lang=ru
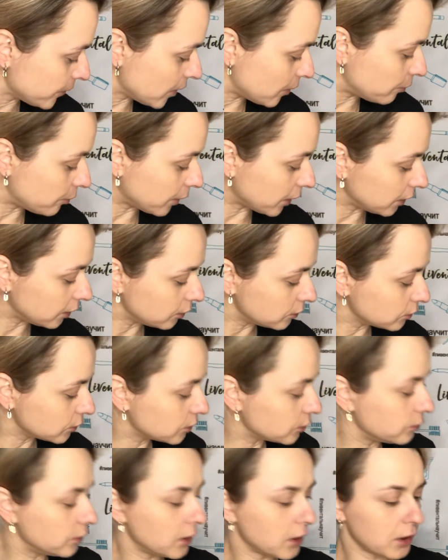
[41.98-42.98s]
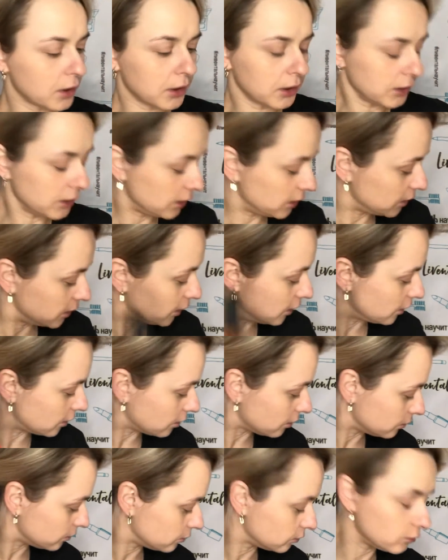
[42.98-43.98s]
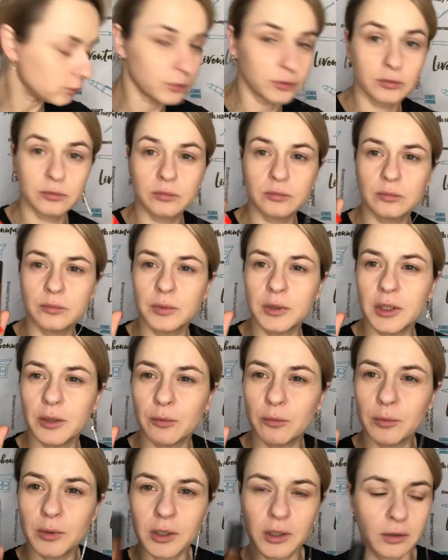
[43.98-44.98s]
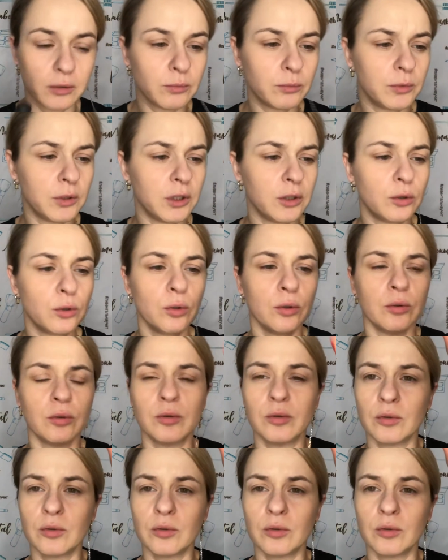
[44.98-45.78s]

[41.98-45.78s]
Prolongwear консилер. Ну, у меня, у меня, у меня то,